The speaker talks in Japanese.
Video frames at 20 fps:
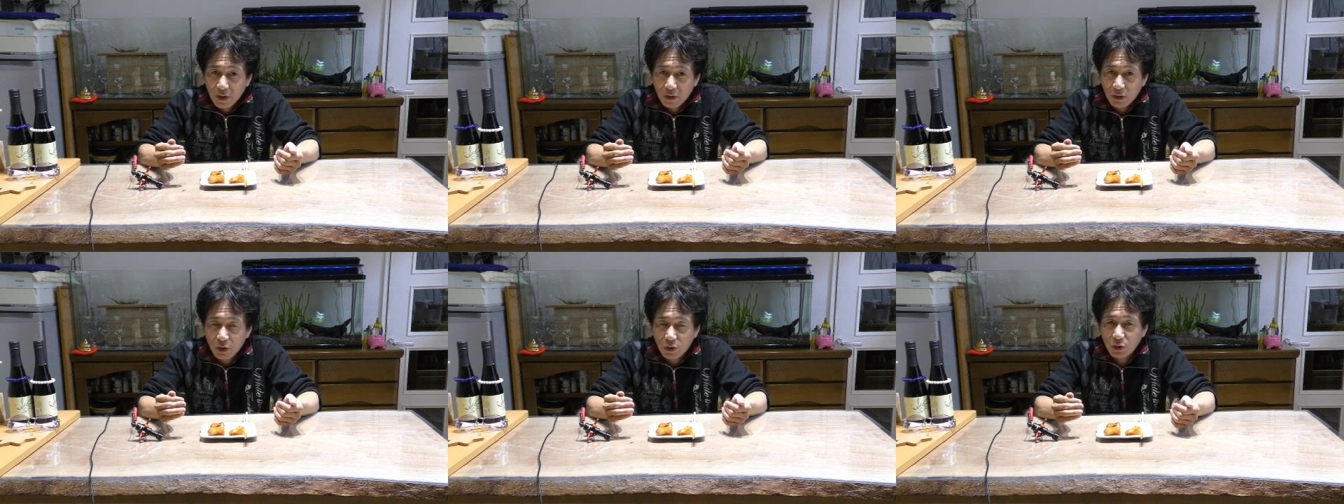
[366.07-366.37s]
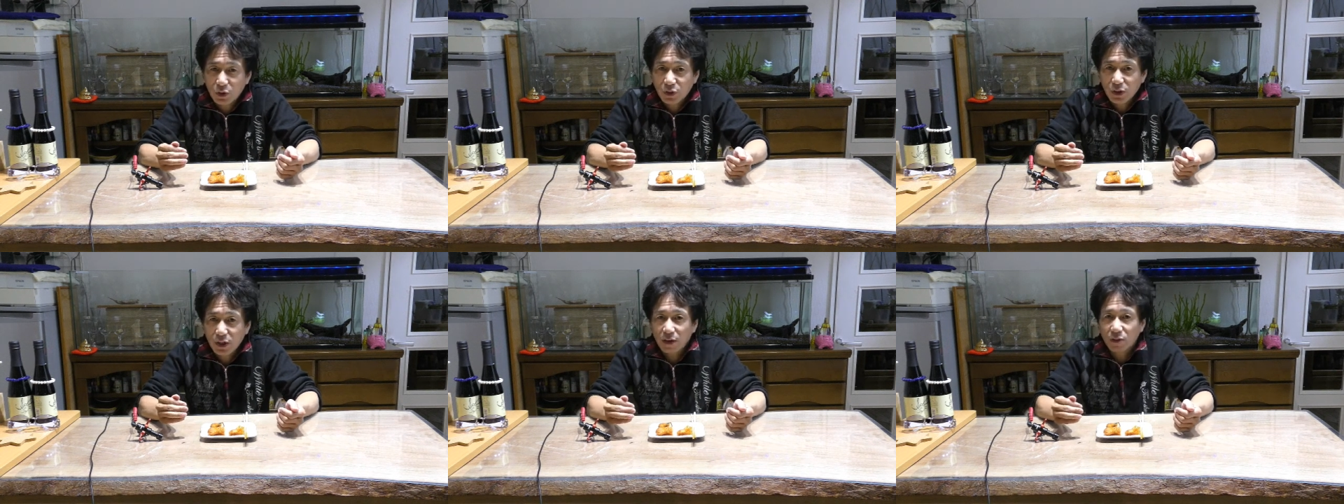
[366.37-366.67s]
という
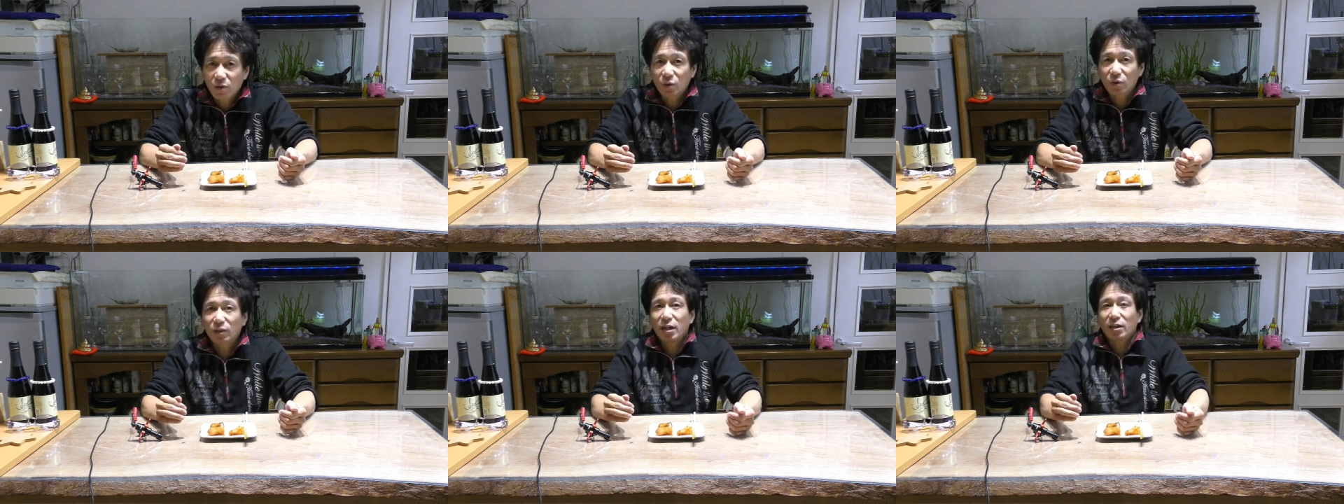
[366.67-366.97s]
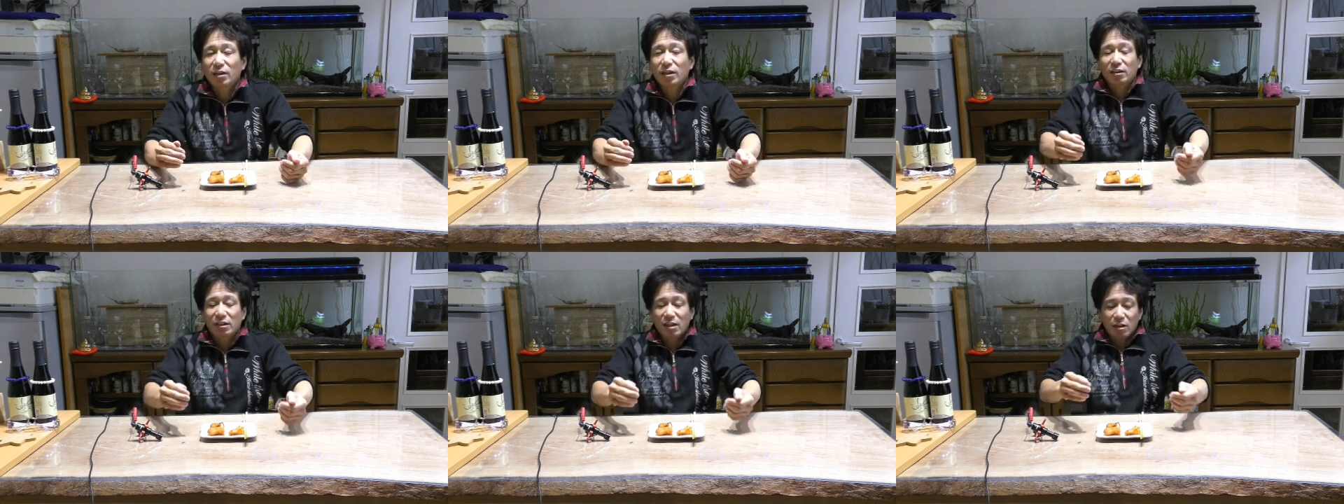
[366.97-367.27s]
ことでね、今
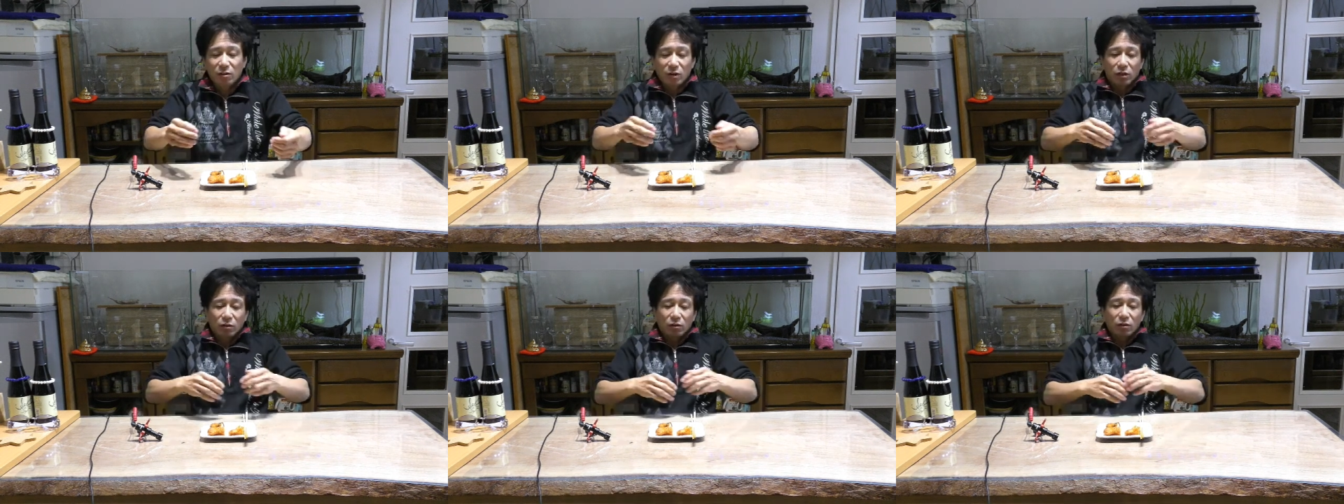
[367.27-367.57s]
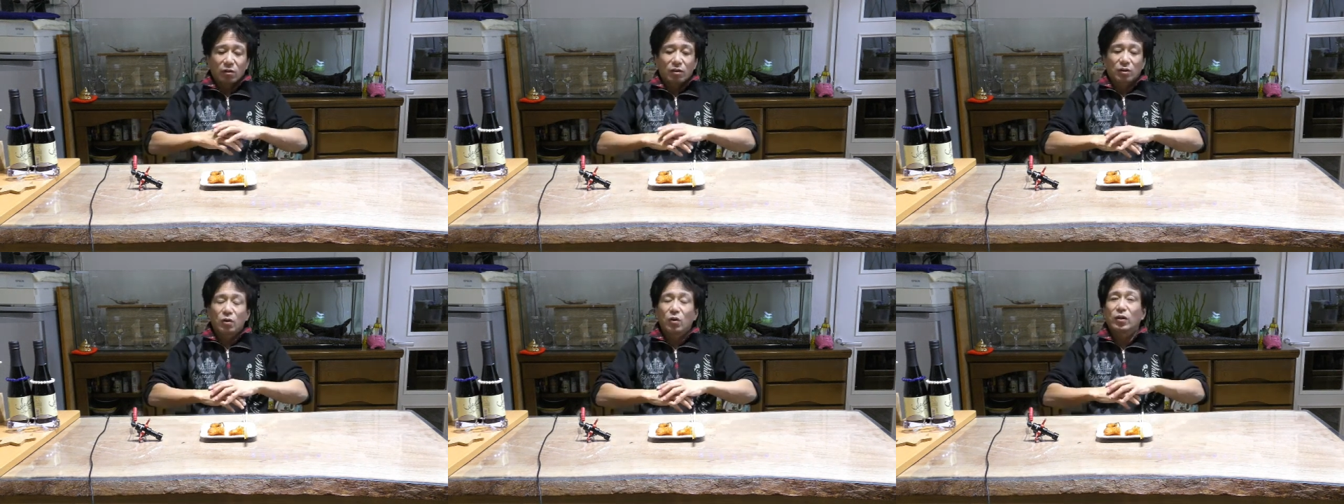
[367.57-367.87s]
回ね、あ
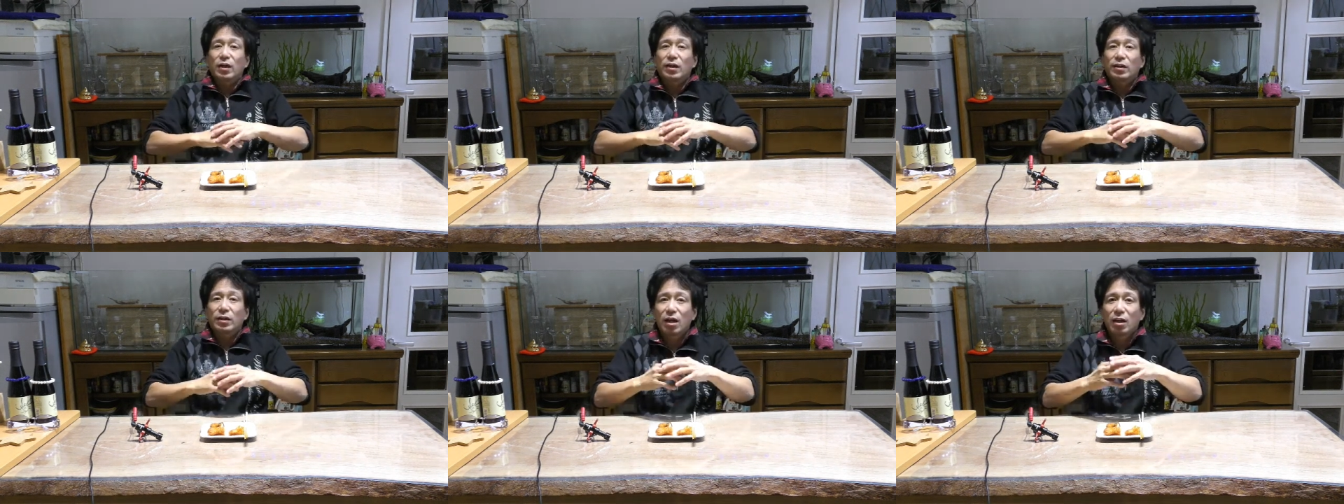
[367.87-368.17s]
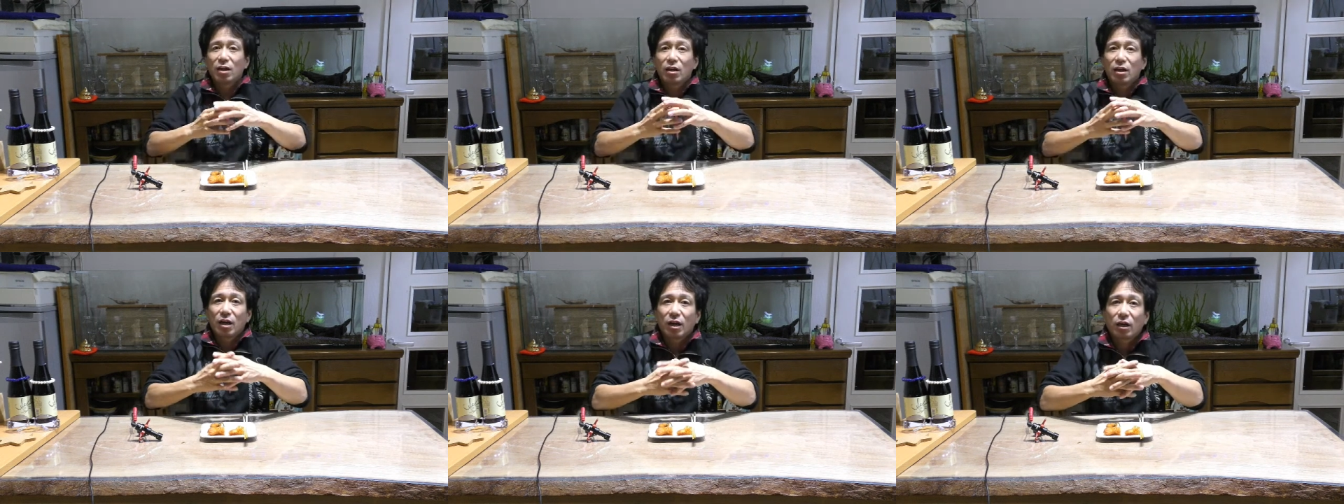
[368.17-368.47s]
の評価は
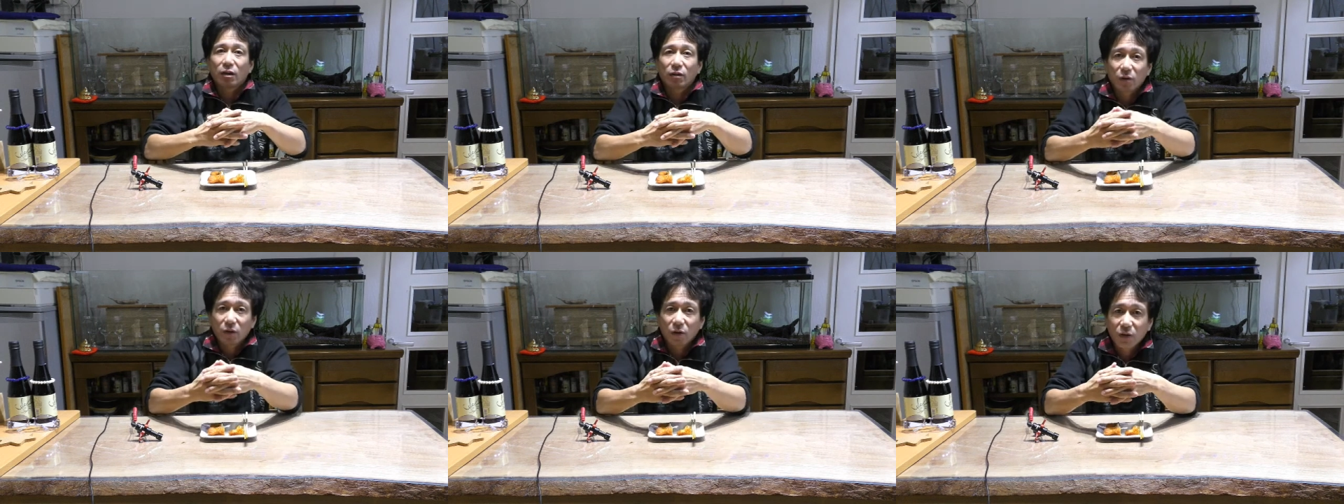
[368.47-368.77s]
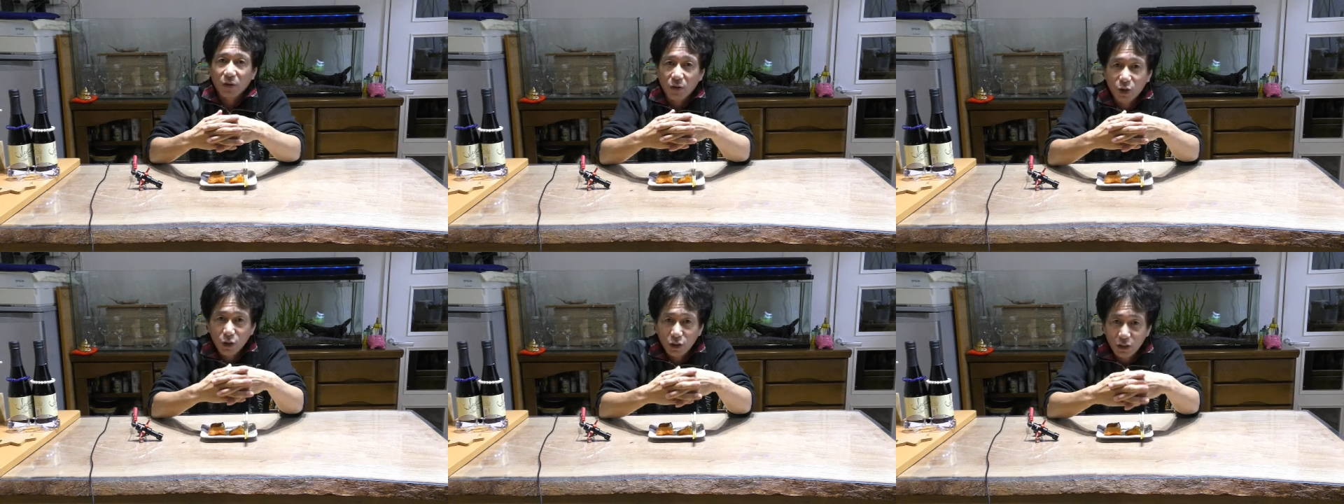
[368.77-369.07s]
ね、あ
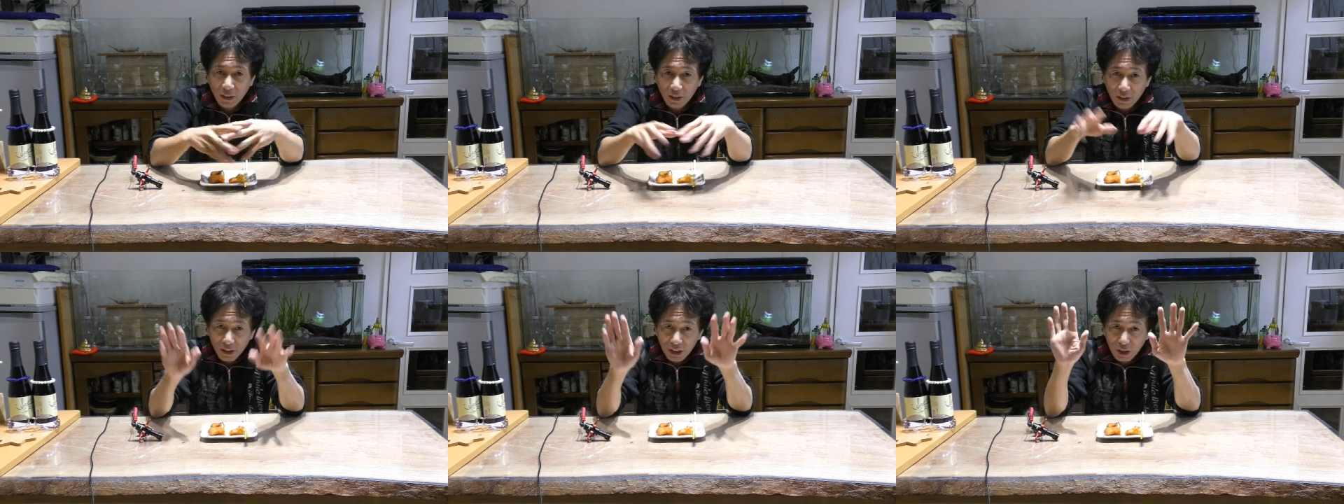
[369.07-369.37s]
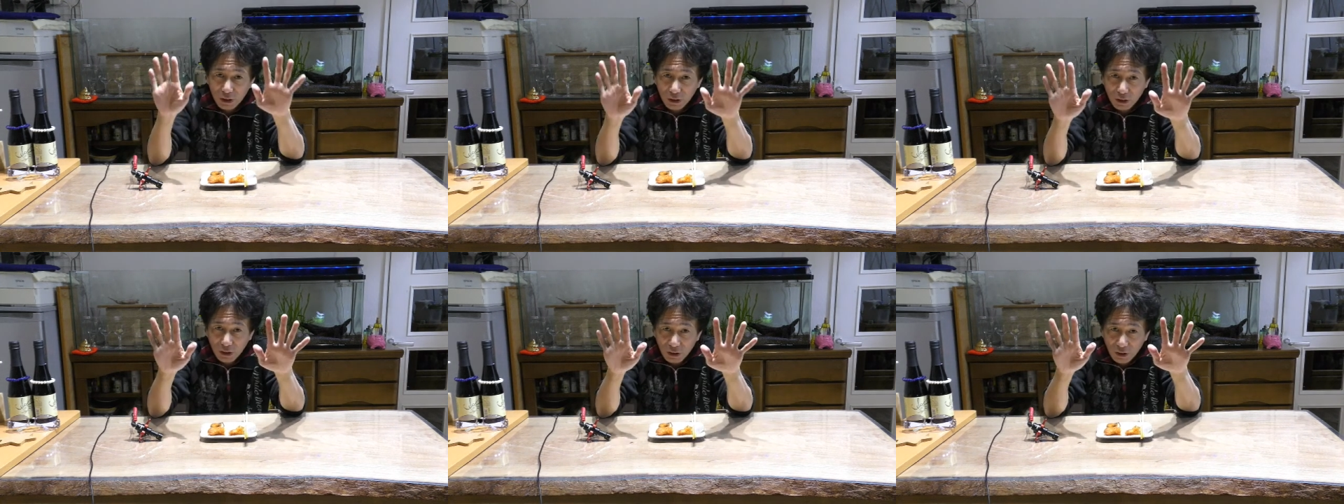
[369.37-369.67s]
の星
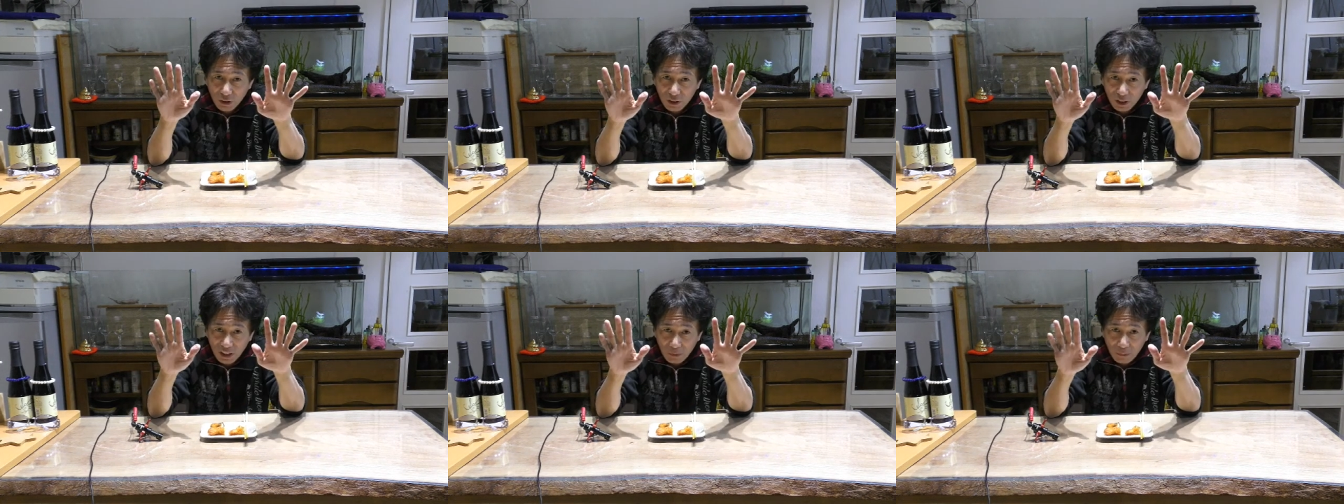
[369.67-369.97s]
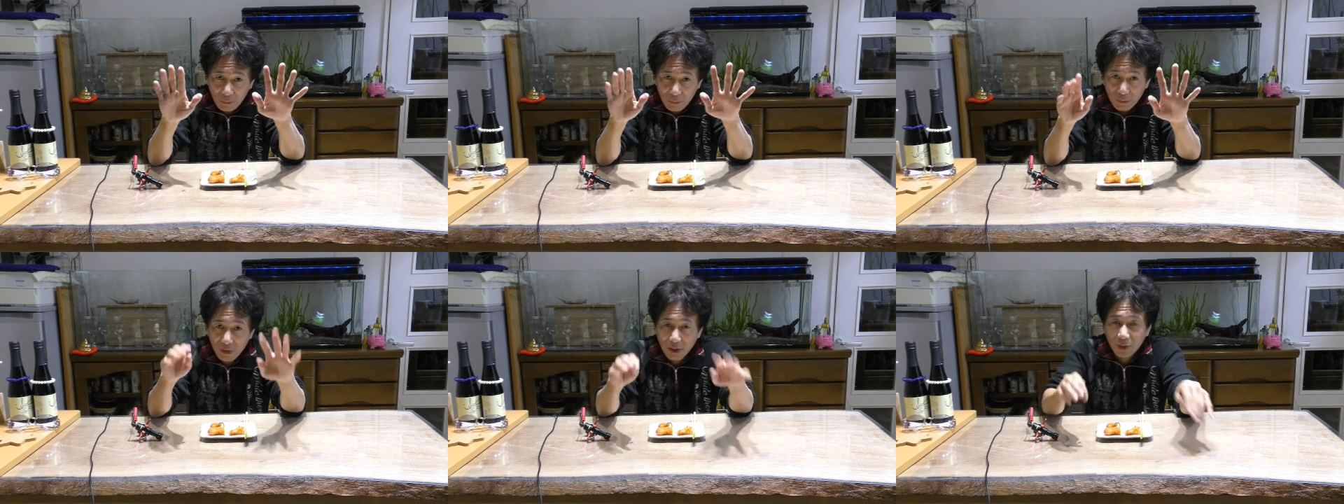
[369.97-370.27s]
5つのうち